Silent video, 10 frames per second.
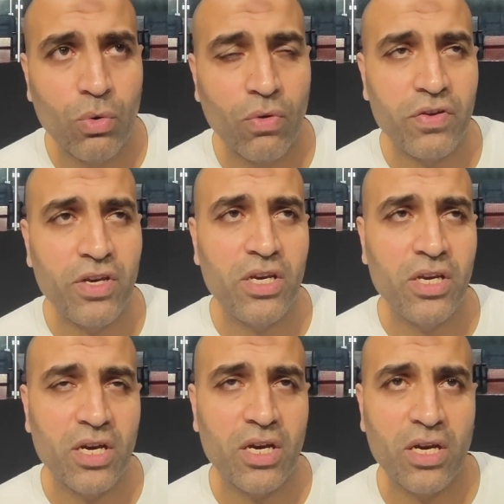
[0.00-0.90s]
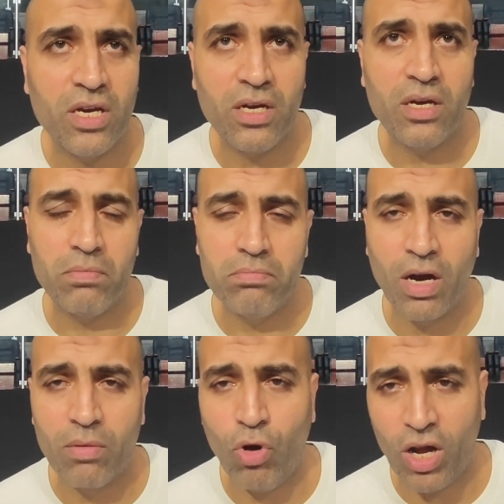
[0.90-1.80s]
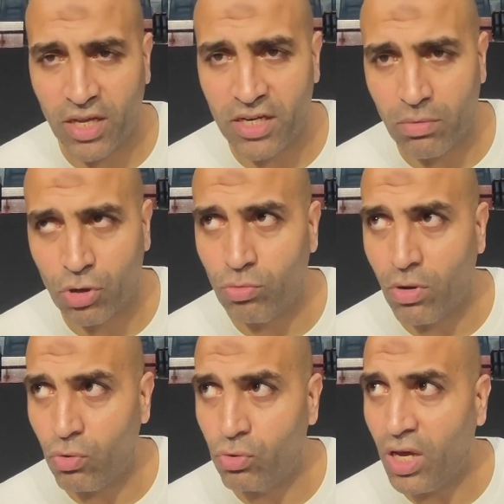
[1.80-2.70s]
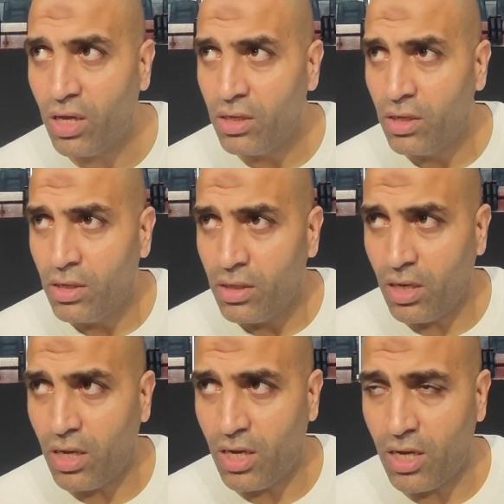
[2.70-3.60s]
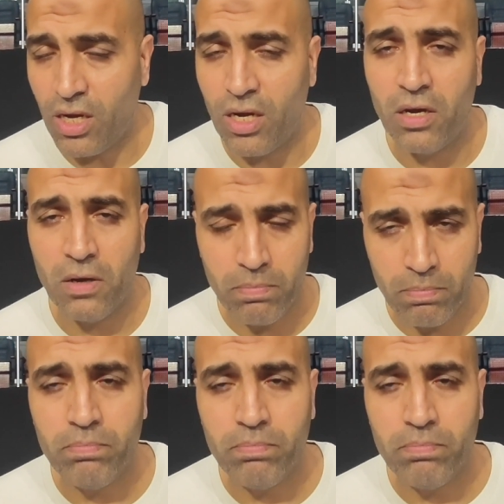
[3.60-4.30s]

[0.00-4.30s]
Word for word: وفي آه، مجموعه تانية برضو موجوده آه،